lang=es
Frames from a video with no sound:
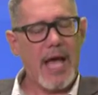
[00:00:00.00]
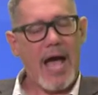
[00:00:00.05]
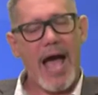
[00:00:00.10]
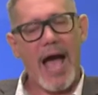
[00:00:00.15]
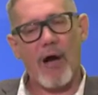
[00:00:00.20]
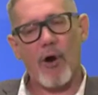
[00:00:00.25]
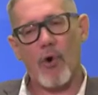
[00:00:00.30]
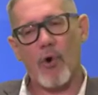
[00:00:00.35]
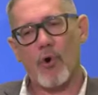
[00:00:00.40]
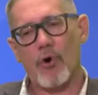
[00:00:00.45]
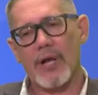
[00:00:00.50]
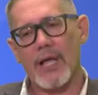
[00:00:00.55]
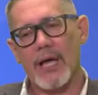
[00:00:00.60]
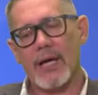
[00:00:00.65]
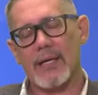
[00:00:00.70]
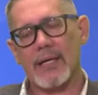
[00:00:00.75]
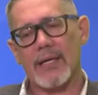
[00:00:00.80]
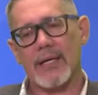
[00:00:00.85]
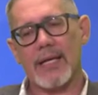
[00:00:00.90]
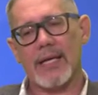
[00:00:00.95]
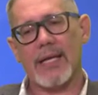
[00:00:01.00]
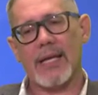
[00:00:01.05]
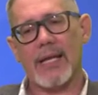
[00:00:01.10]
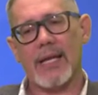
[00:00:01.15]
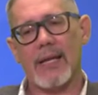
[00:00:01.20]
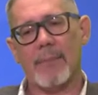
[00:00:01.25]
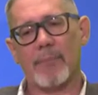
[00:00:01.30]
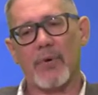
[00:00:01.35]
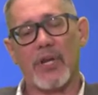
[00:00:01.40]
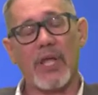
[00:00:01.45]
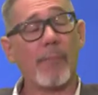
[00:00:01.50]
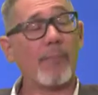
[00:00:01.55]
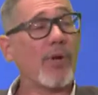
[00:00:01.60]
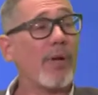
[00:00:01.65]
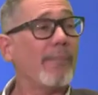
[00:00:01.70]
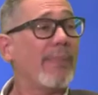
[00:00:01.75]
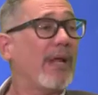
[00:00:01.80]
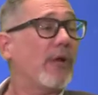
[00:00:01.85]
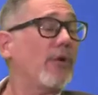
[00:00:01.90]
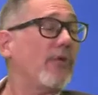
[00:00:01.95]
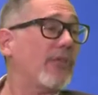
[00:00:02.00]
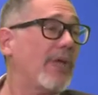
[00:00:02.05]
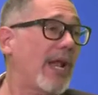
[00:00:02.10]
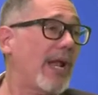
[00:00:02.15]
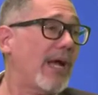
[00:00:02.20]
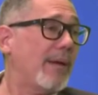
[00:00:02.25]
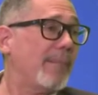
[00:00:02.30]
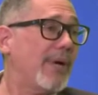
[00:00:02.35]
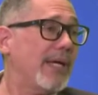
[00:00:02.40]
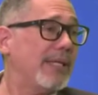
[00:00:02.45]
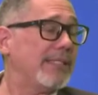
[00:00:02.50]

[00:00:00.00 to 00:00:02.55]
Ahora, el, por ejemplo, el melodrama